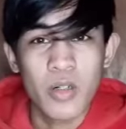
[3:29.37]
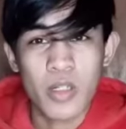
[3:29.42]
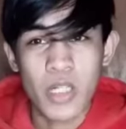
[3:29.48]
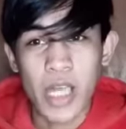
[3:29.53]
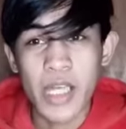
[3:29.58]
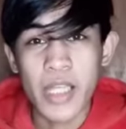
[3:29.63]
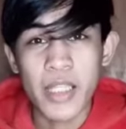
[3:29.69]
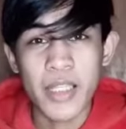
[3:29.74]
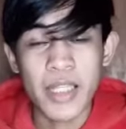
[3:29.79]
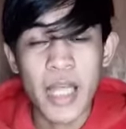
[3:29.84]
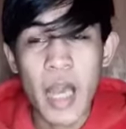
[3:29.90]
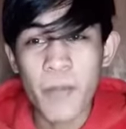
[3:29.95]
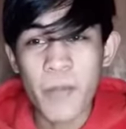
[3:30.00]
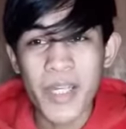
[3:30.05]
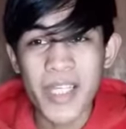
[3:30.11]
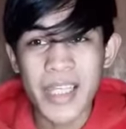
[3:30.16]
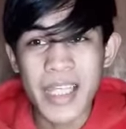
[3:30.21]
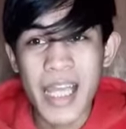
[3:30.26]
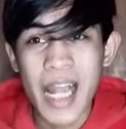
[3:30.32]
Okay,
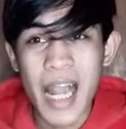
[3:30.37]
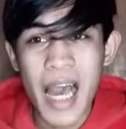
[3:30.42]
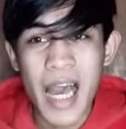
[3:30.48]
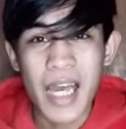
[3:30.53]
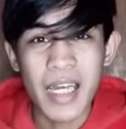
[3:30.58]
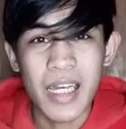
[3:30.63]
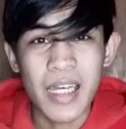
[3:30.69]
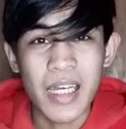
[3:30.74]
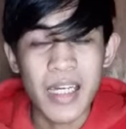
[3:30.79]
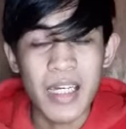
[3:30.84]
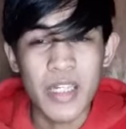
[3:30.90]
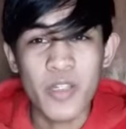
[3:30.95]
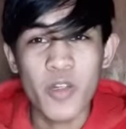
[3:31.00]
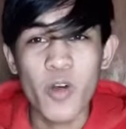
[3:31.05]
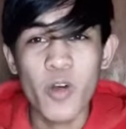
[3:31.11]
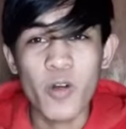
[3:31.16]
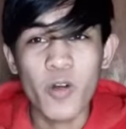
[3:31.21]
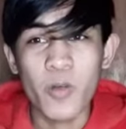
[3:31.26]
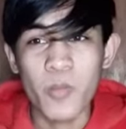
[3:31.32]
topic nila
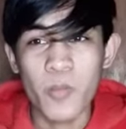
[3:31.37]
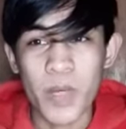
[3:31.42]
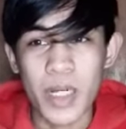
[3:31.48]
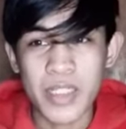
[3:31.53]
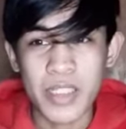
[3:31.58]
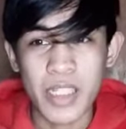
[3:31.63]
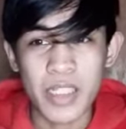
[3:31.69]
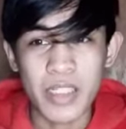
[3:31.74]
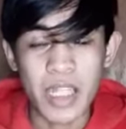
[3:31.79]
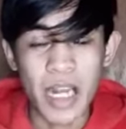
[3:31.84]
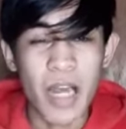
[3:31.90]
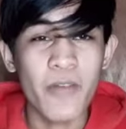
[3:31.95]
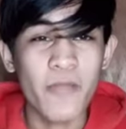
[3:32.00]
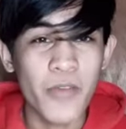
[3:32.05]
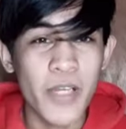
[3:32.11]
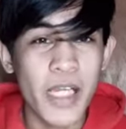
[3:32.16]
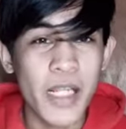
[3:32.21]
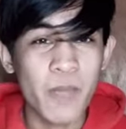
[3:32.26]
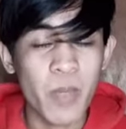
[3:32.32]
yung
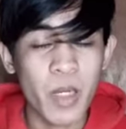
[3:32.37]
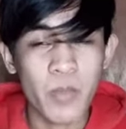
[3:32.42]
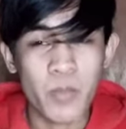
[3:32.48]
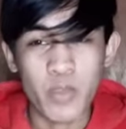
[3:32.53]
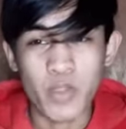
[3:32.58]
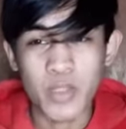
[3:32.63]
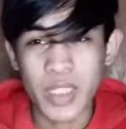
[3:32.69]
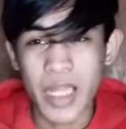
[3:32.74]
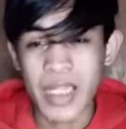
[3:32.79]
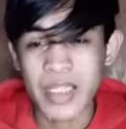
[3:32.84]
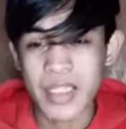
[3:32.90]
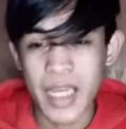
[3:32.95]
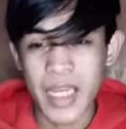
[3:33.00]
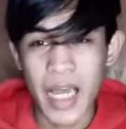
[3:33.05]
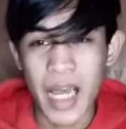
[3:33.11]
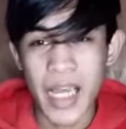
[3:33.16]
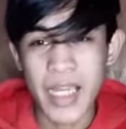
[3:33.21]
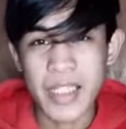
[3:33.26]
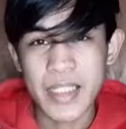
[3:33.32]
pagta-travel, pagpunta sa
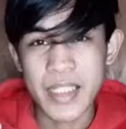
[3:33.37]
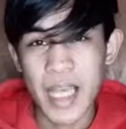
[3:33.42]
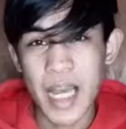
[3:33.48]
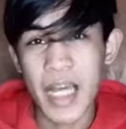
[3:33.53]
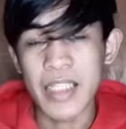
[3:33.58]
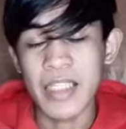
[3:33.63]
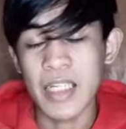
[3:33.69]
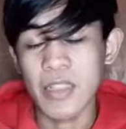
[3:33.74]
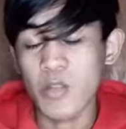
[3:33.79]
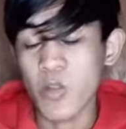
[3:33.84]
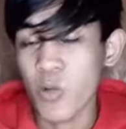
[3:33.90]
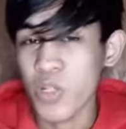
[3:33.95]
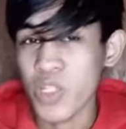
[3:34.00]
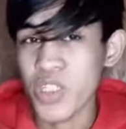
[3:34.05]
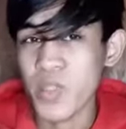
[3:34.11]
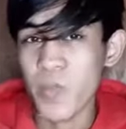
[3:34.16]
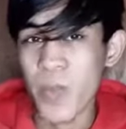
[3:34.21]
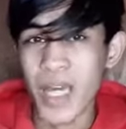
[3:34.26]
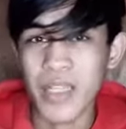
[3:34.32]
kahit saan na
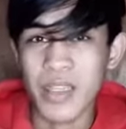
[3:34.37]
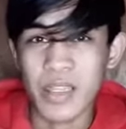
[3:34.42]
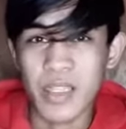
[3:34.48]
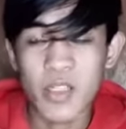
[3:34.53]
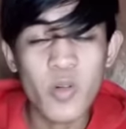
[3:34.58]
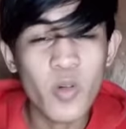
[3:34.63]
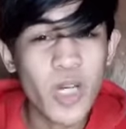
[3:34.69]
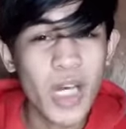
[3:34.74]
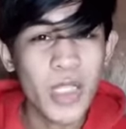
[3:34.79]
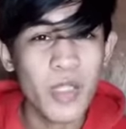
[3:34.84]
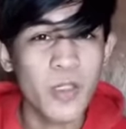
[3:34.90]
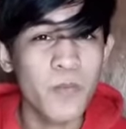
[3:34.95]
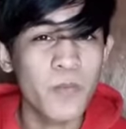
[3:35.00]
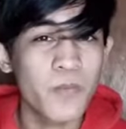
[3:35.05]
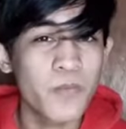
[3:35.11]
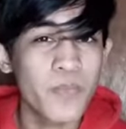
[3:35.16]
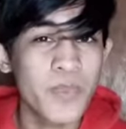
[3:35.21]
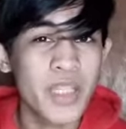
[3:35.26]
tourist spot. Yung ganun.